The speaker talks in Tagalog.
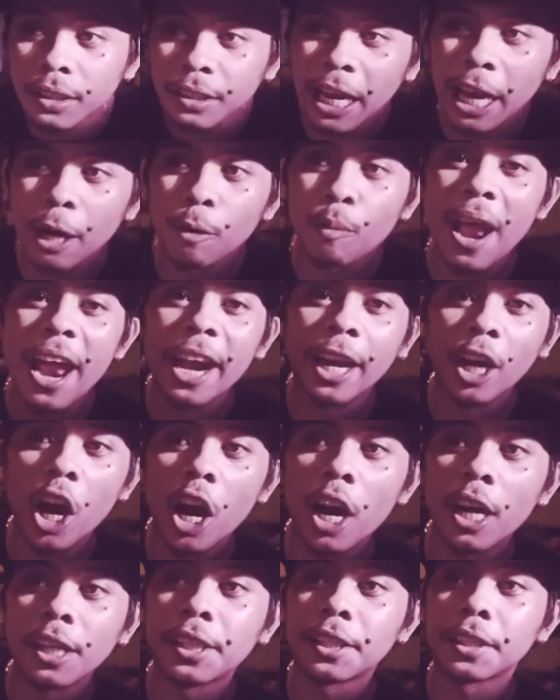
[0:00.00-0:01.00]
King
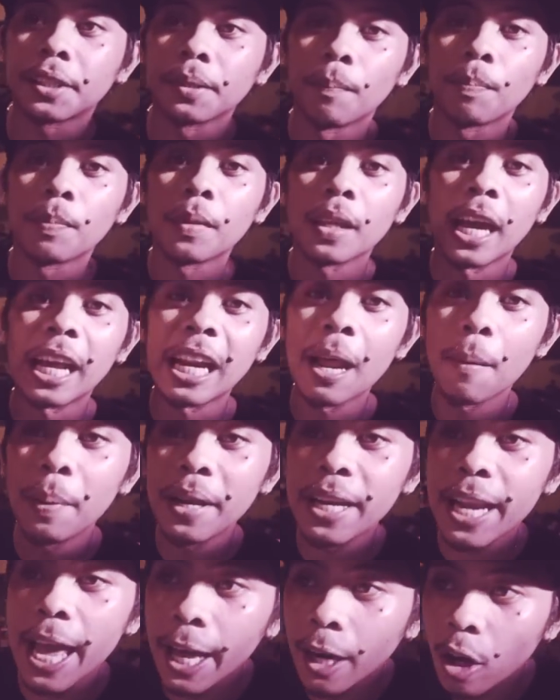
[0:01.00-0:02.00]
Records,
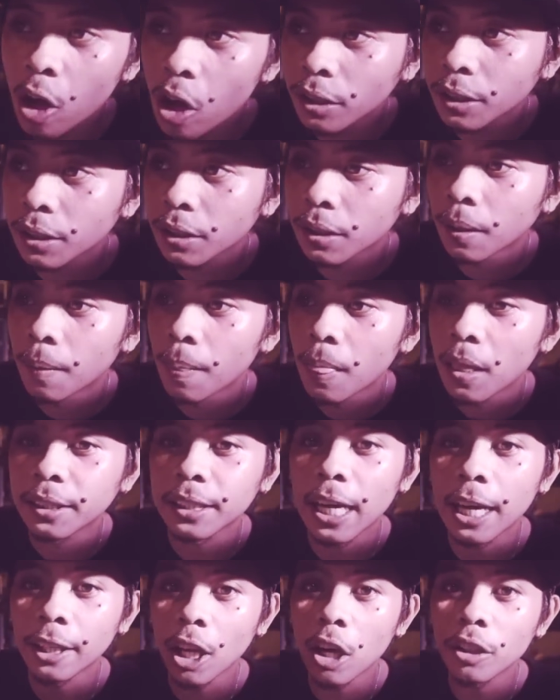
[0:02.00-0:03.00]
Carabineros,
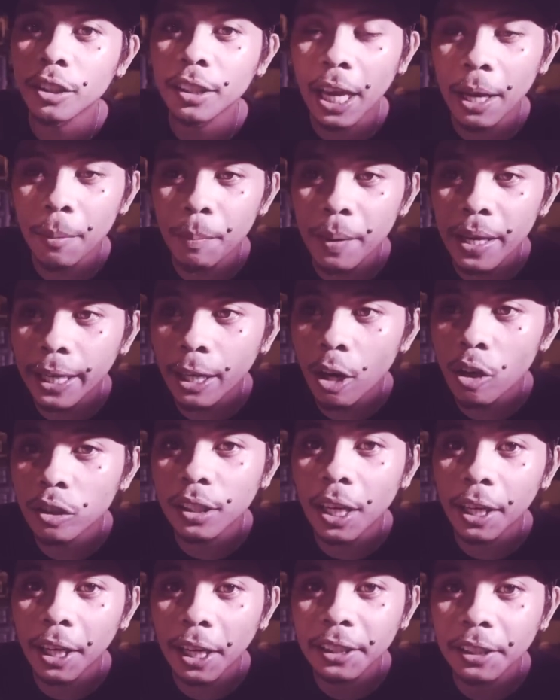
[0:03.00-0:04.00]
shoutouts kay Miko
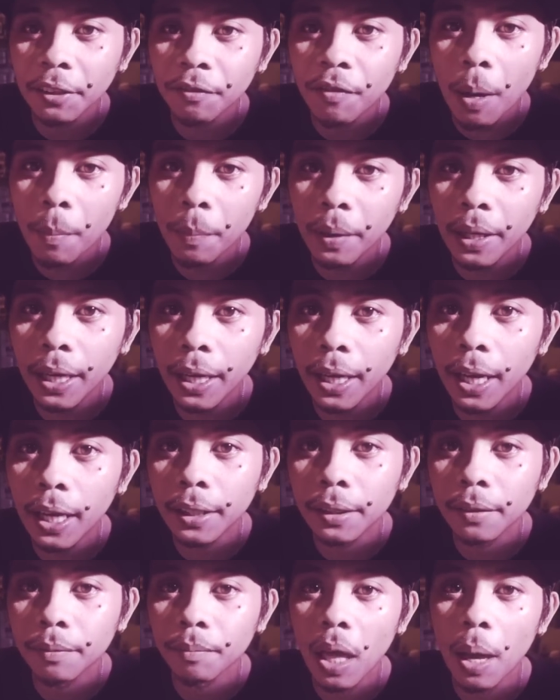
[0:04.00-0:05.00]
sa Crazy Family at
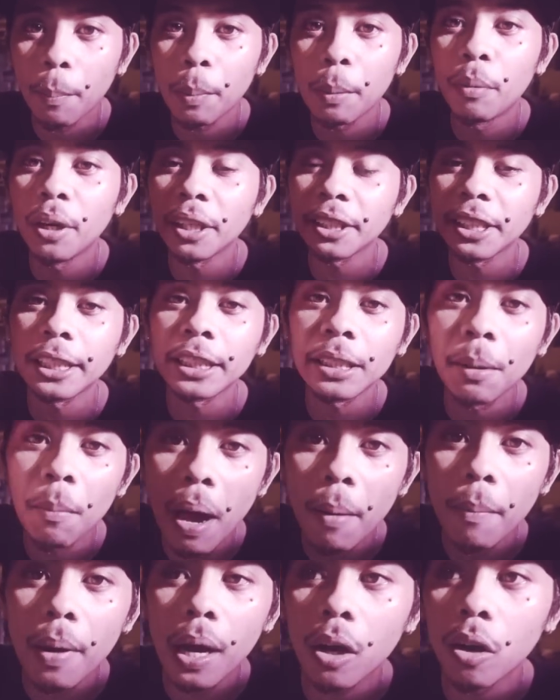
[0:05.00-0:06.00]
happy birthday sa
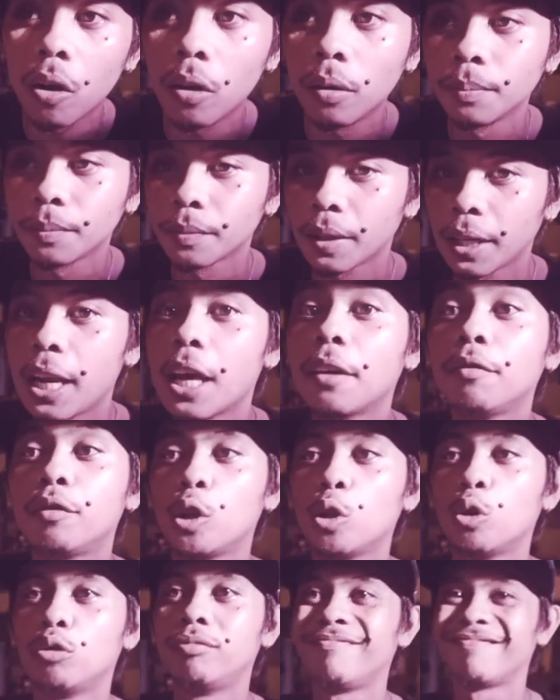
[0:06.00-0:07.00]
mama ko. I love
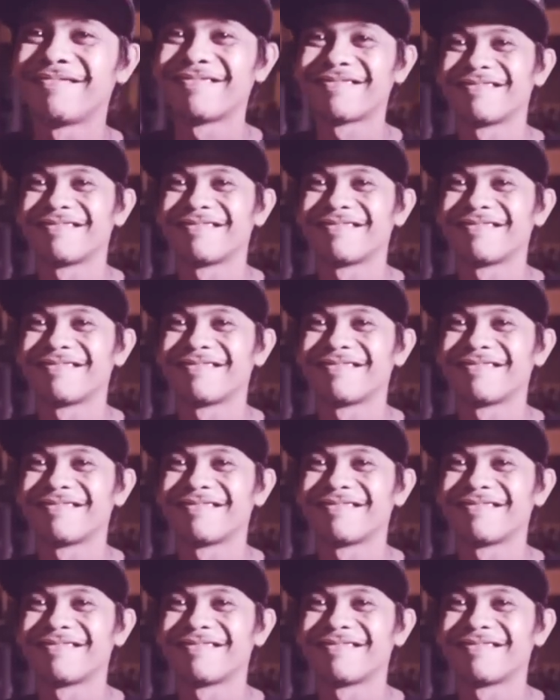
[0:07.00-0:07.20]
you.